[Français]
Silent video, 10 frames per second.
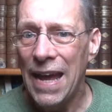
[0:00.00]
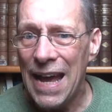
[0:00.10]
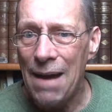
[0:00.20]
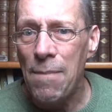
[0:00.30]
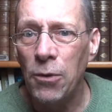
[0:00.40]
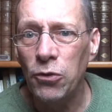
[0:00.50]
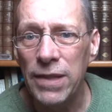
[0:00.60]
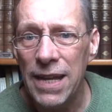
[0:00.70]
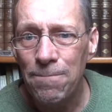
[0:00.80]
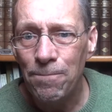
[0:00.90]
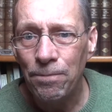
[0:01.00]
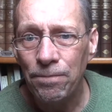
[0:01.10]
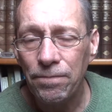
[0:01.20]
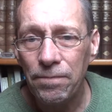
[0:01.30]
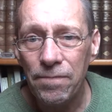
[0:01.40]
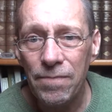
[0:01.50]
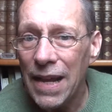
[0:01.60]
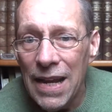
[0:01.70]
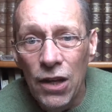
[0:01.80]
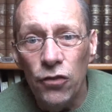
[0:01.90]
À un moment donné,
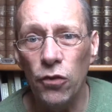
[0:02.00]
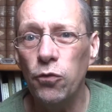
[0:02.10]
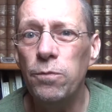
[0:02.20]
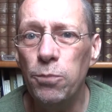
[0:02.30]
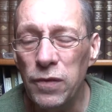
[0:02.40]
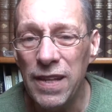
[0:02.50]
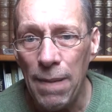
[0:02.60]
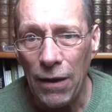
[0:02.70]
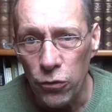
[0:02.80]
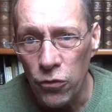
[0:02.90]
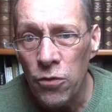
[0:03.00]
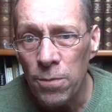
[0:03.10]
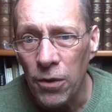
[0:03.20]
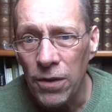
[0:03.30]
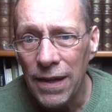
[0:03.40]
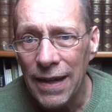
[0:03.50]
sans doute poussé par le nombre,